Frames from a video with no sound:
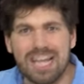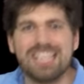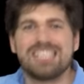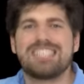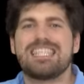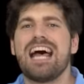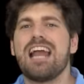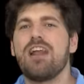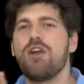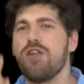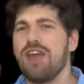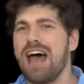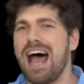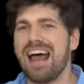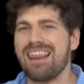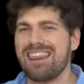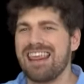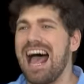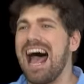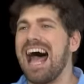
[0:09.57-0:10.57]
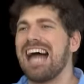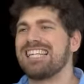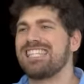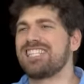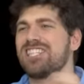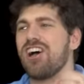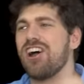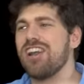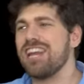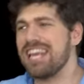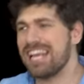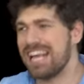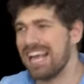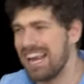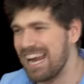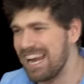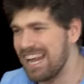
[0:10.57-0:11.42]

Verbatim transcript: Saludad a Sonic el